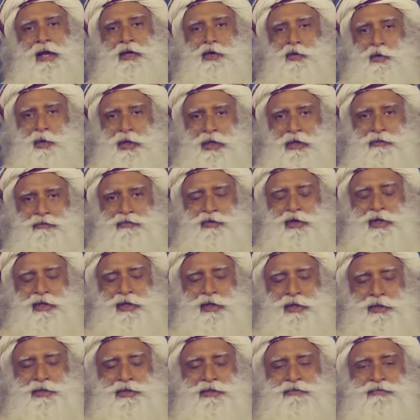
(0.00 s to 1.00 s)
А в
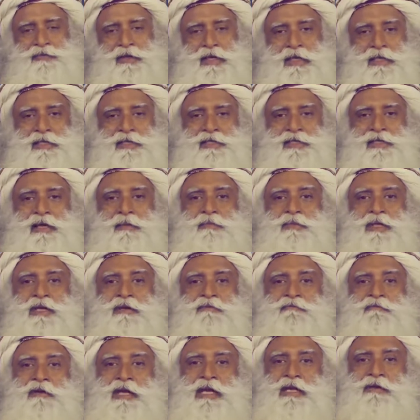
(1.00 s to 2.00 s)
21 год в системе
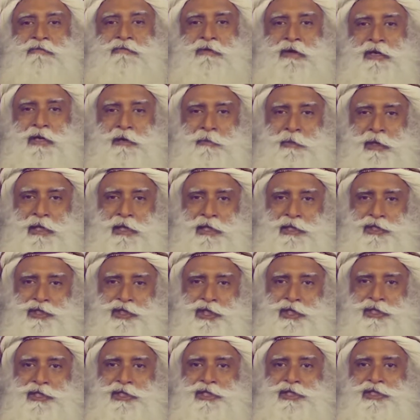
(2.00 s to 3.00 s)
человека происходит
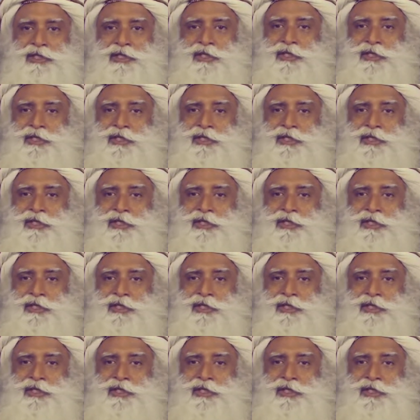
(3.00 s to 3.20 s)
кардинальные